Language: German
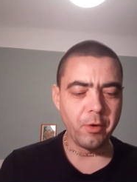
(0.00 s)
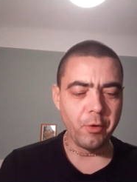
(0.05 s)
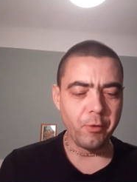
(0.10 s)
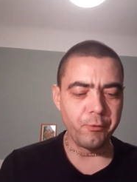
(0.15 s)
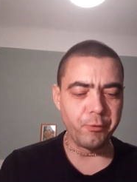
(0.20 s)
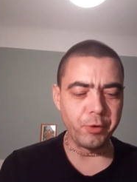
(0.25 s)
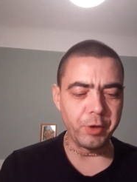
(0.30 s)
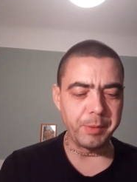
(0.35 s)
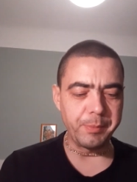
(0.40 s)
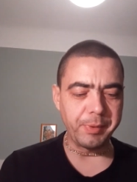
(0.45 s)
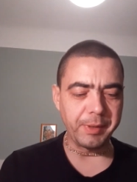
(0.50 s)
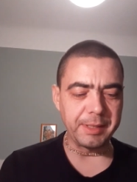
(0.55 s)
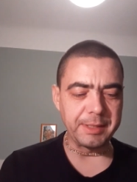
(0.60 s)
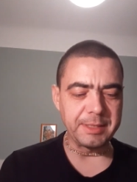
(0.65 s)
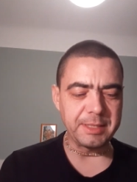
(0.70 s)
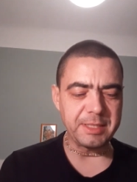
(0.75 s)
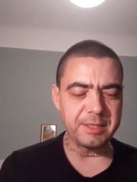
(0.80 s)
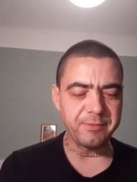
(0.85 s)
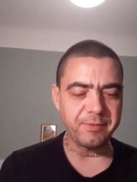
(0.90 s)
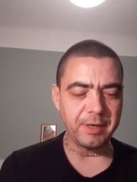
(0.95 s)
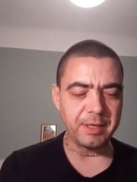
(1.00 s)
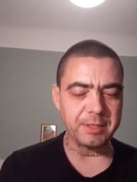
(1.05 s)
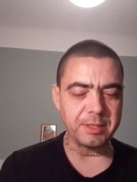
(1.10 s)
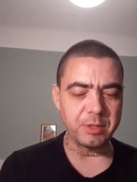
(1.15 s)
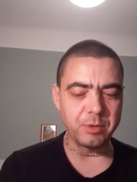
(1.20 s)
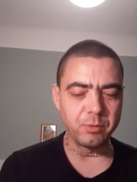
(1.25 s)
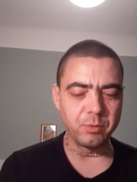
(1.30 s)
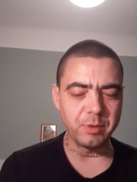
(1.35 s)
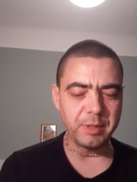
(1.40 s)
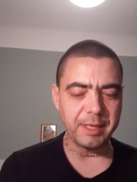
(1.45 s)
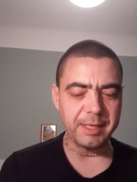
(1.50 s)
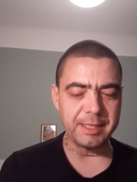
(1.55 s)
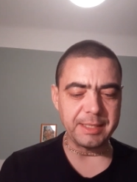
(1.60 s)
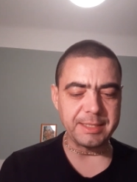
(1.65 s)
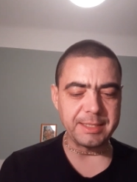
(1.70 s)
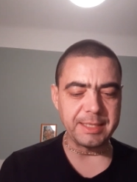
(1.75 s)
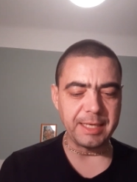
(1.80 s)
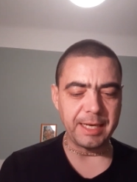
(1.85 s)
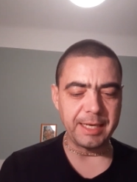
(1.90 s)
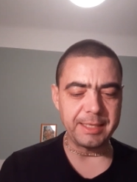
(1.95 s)
Für die Prinzen war es nun an
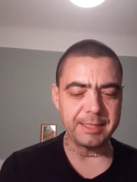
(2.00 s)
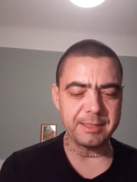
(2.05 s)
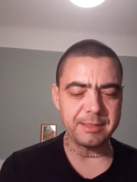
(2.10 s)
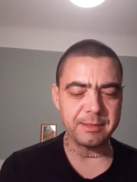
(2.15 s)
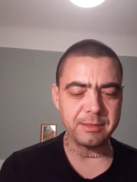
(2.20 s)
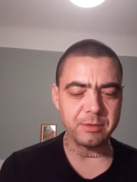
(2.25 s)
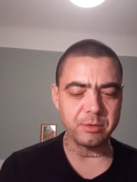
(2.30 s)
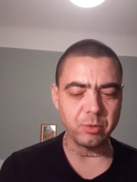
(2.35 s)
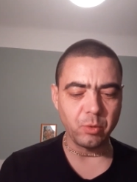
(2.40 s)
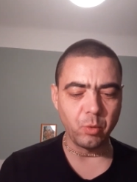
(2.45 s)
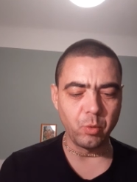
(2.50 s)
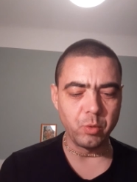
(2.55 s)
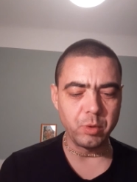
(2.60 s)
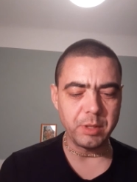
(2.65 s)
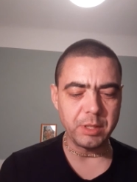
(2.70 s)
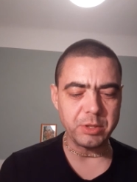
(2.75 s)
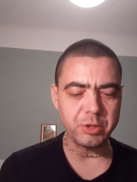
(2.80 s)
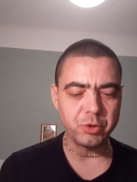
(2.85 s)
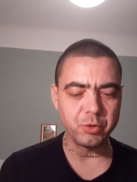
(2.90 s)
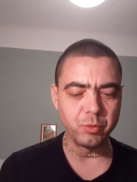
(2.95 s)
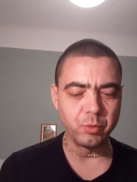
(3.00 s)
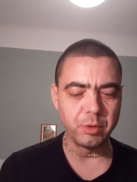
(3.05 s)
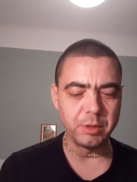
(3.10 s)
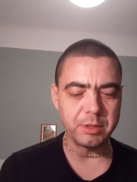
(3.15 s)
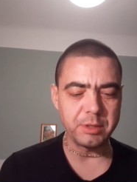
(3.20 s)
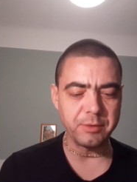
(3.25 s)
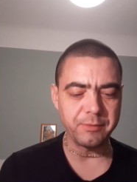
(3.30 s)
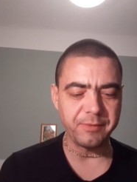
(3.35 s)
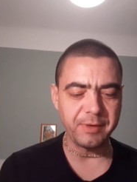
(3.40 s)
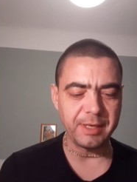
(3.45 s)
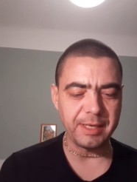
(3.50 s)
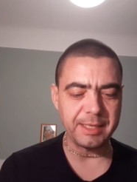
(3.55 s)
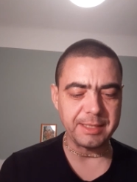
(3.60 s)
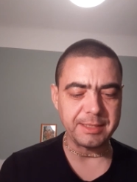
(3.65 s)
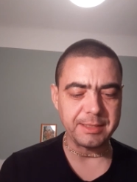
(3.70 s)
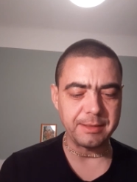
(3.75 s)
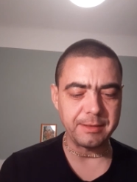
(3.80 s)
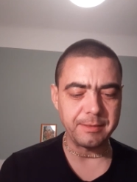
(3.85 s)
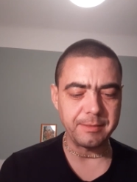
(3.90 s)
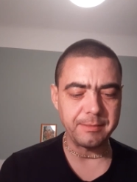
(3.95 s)
der Zeit, Tronas Schule zu
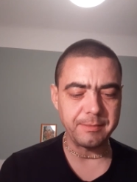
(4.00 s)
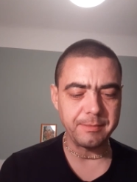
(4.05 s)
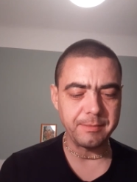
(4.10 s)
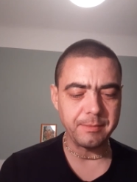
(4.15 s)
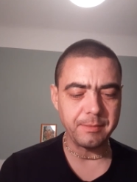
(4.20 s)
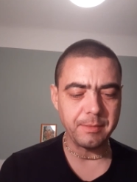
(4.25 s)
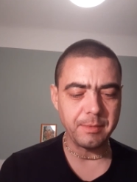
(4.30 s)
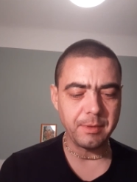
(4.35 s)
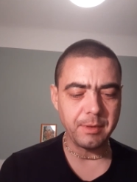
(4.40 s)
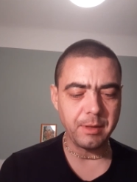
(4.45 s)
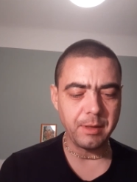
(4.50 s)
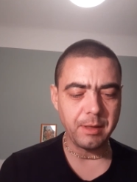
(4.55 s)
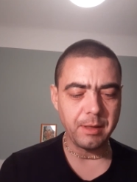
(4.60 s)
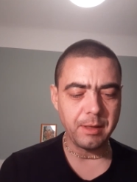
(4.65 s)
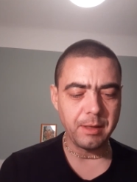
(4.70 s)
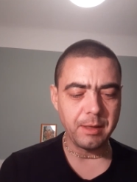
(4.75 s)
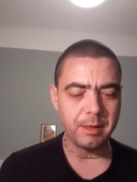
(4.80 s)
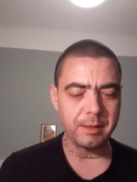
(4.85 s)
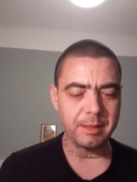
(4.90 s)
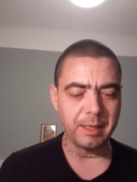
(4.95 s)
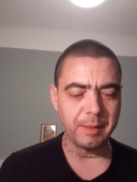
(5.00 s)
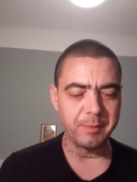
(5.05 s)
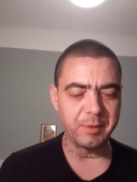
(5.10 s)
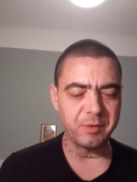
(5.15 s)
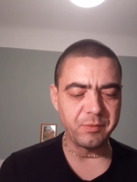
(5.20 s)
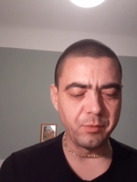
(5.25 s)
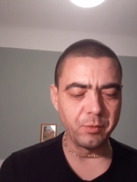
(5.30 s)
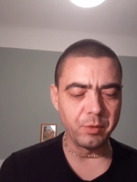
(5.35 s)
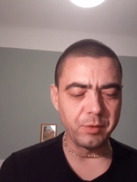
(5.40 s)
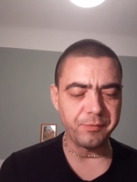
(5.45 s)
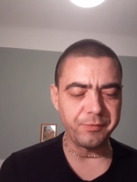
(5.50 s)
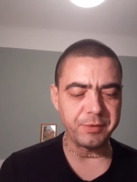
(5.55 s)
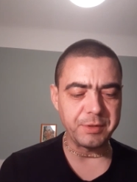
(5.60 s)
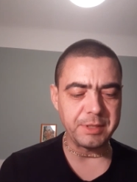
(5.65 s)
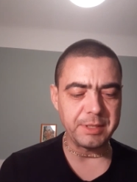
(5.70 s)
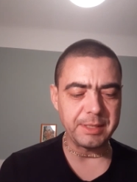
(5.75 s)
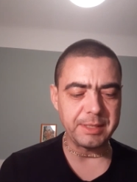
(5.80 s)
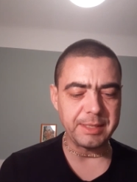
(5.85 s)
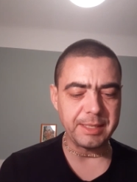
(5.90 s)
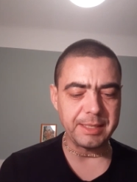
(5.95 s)
verlassen. Damit wurde für
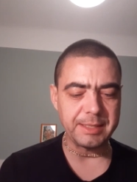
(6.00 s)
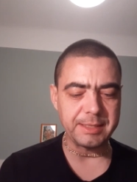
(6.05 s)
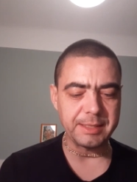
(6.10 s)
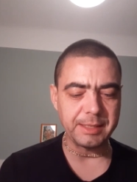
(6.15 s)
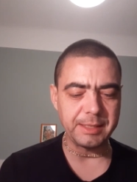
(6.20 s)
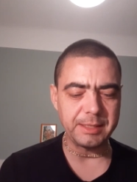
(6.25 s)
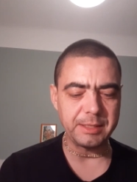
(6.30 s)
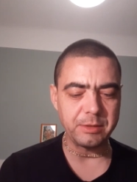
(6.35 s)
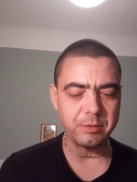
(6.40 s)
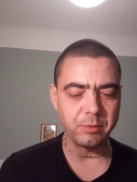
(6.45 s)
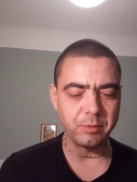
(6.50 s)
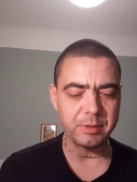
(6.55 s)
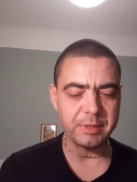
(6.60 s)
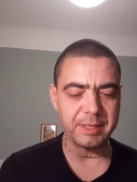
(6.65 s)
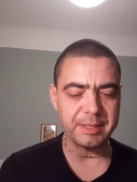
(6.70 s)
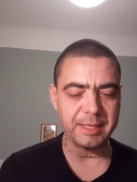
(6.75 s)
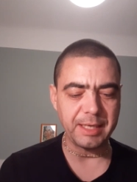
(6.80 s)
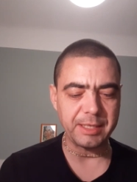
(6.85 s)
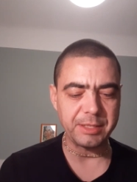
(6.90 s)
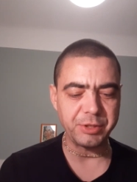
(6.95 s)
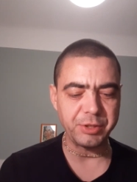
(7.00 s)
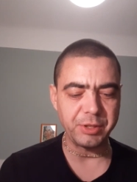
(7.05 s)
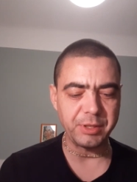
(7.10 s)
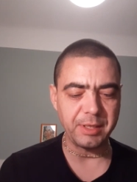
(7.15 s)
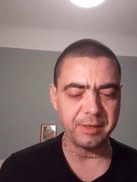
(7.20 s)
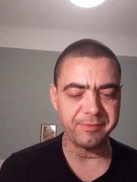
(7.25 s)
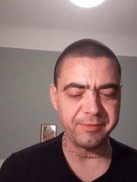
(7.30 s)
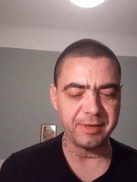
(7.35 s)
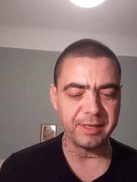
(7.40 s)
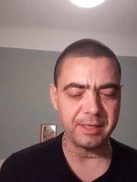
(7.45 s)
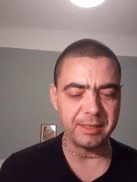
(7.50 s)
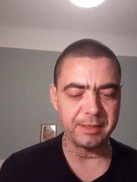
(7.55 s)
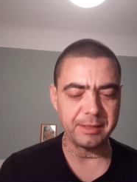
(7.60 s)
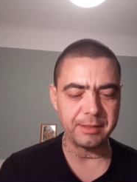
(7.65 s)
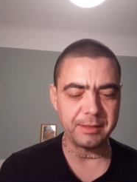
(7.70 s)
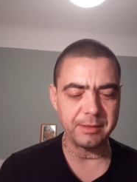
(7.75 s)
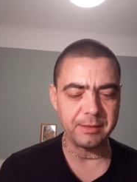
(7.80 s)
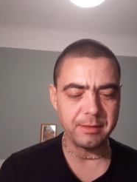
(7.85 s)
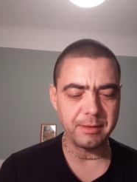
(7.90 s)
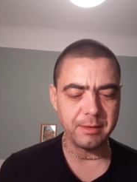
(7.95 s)
sie die Entrichtung der Dakshina
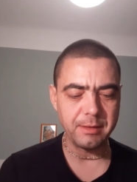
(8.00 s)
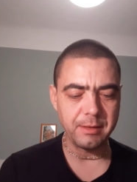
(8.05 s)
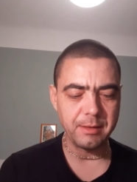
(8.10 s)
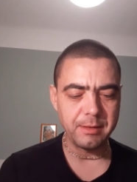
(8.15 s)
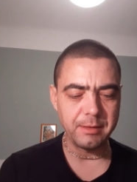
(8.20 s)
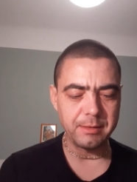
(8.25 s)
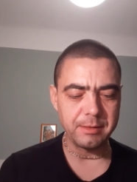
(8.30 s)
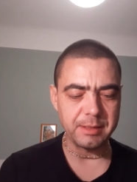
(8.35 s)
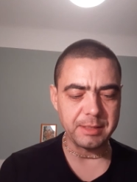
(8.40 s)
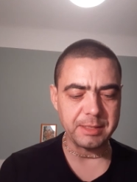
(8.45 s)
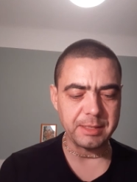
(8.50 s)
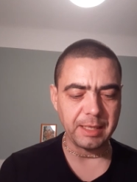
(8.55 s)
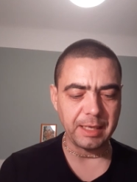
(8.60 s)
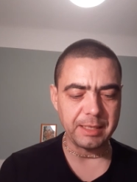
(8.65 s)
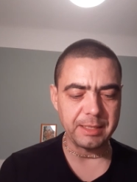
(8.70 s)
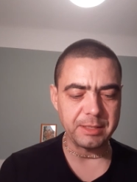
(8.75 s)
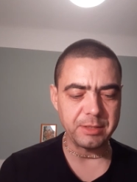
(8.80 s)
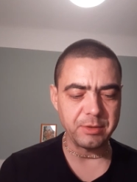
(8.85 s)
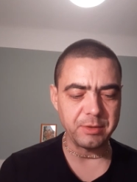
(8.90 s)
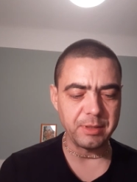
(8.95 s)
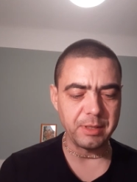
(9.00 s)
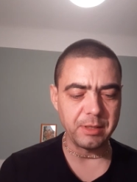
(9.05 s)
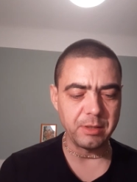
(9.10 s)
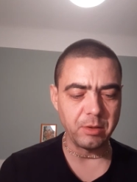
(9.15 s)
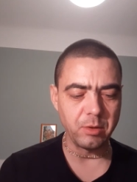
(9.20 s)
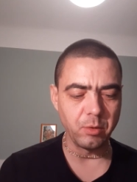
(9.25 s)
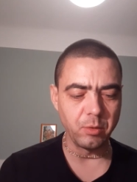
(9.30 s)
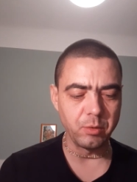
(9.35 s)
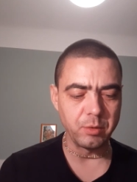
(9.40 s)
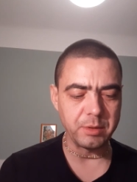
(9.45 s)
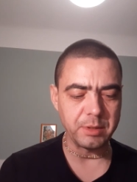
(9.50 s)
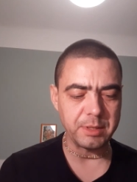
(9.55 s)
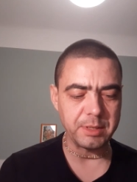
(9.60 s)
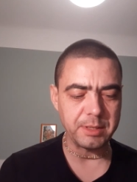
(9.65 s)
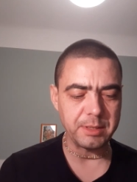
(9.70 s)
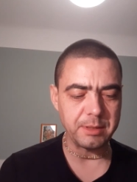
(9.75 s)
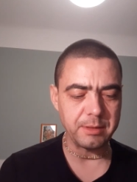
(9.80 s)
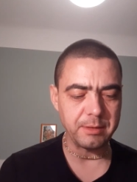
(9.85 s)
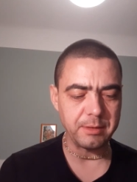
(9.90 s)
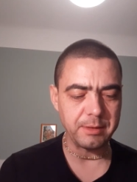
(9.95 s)
fällig, des traditionellen
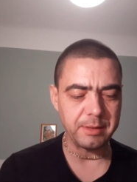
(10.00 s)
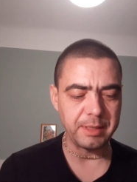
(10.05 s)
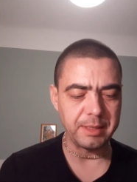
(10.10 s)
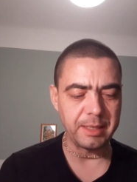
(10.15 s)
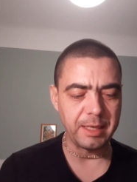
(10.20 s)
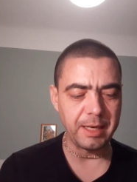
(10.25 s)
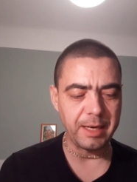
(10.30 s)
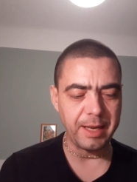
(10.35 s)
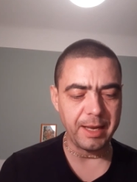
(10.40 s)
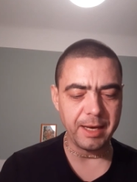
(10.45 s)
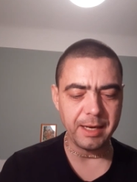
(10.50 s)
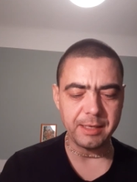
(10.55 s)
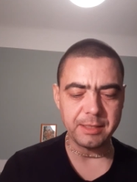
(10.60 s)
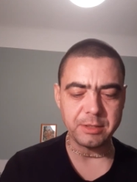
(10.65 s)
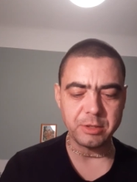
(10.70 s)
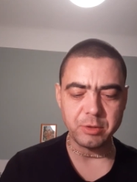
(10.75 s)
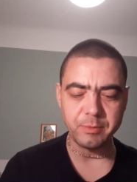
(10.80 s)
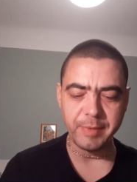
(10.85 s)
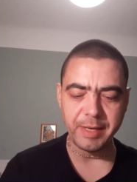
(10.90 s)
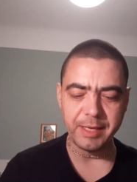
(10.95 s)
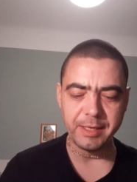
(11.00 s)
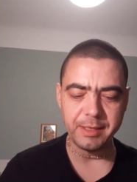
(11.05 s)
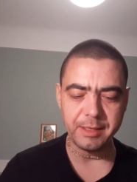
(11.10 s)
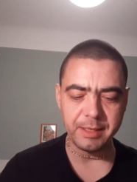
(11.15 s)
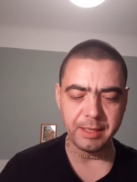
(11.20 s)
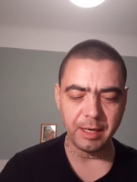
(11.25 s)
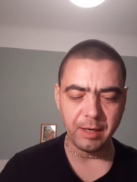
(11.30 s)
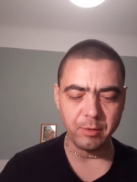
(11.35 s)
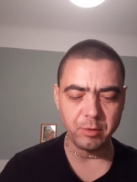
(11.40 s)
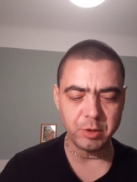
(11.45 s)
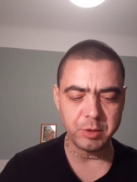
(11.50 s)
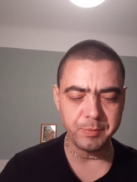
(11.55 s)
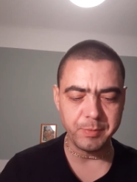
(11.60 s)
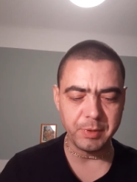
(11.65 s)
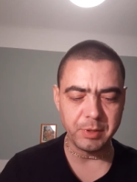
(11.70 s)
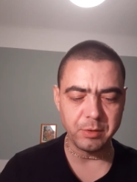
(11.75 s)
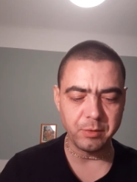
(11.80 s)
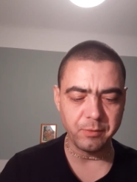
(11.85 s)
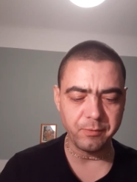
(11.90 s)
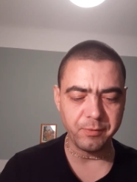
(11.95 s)
Lohns, den der Lehrer zum Ende der
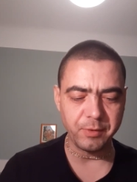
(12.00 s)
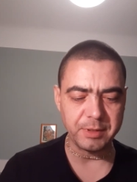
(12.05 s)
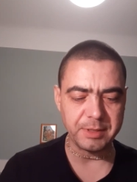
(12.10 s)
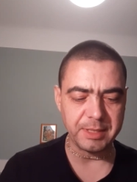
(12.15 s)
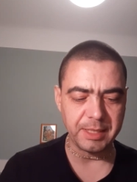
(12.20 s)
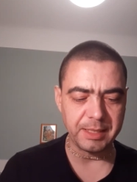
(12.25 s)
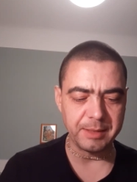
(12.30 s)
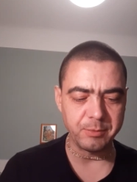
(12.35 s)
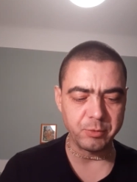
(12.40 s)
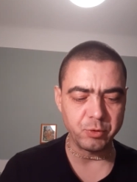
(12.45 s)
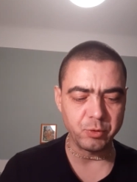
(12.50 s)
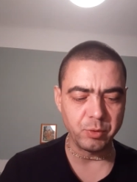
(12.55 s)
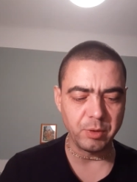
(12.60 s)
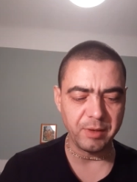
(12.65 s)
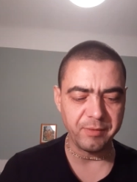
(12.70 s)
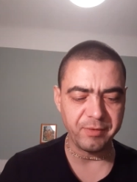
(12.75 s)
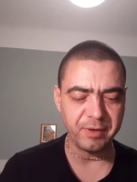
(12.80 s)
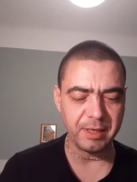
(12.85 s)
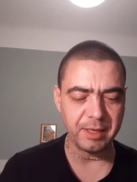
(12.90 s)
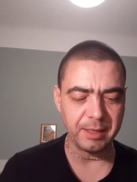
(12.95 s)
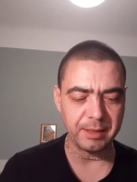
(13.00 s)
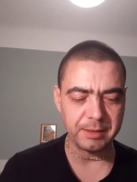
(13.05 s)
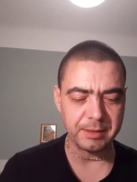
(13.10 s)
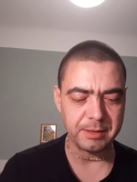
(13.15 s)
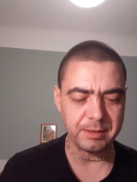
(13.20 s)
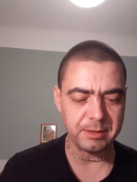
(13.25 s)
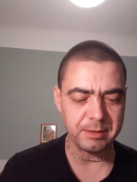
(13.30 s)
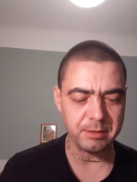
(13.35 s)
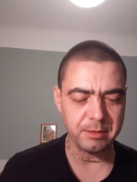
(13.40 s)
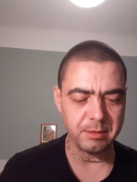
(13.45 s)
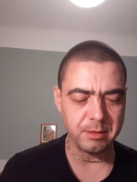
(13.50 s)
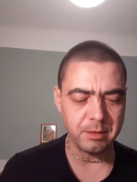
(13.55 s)
Ausbildung von seinem Schüler verlangt.